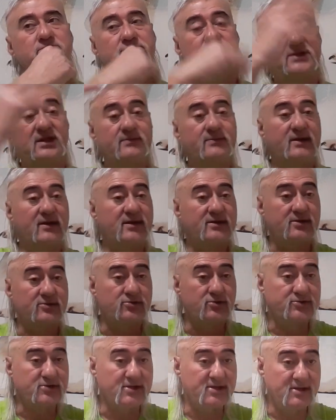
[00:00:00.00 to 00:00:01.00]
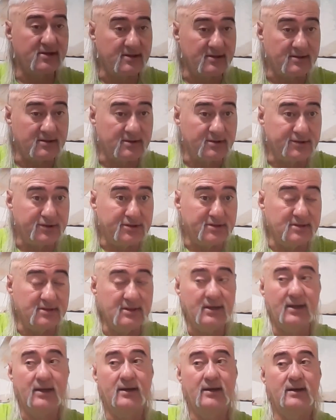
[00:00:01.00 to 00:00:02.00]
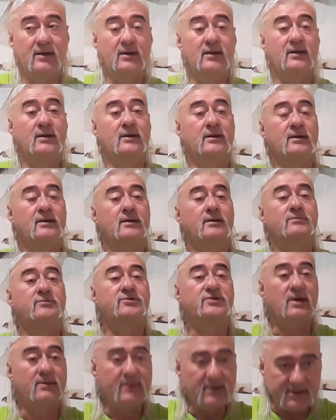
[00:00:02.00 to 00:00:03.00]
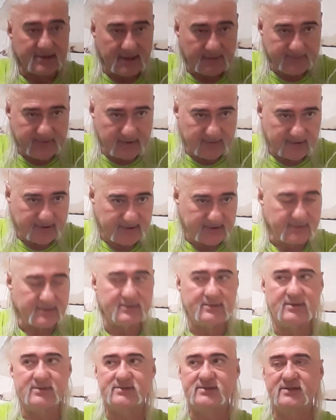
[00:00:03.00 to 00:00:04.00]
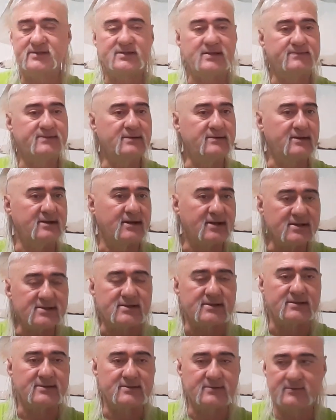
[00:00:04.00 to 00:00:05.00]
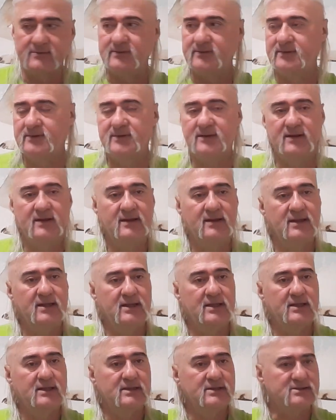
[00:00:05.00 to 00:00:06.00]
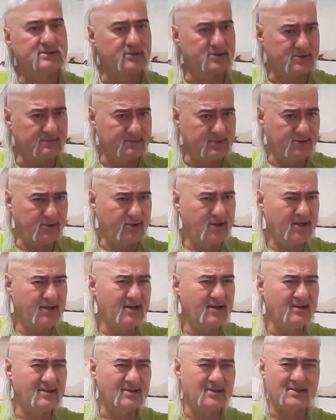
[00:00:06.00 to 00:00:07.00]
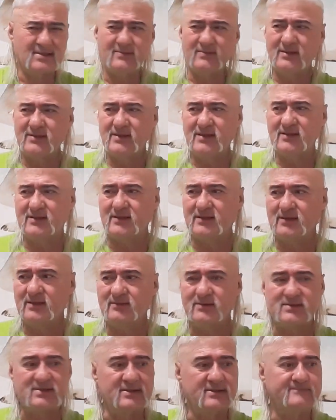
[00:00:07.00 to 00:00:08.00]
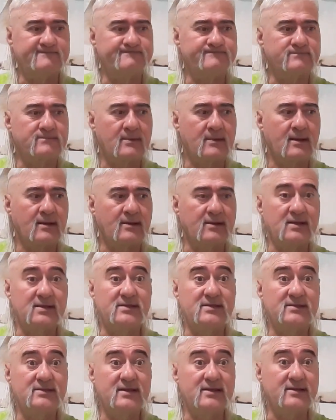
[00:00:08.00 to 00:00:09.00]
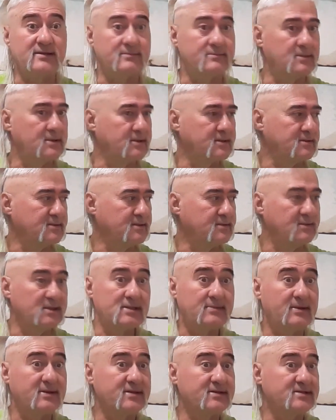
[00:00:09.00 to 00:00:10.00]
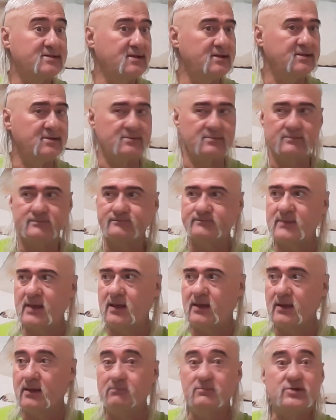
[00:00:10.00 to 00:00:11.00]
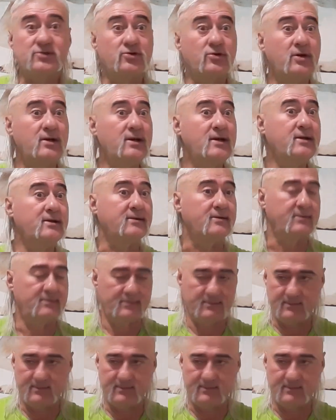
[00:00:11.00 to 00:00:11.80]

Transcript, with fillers: Dedim arkadaşlar çok sayıda e, mükemmel kitaplar var. Orijinal kitaplar var arkadaşlar. İşte bir de oraya giden, zamanda giden dedim işte gezginlerin, matematikçilerin, misyonerlerin,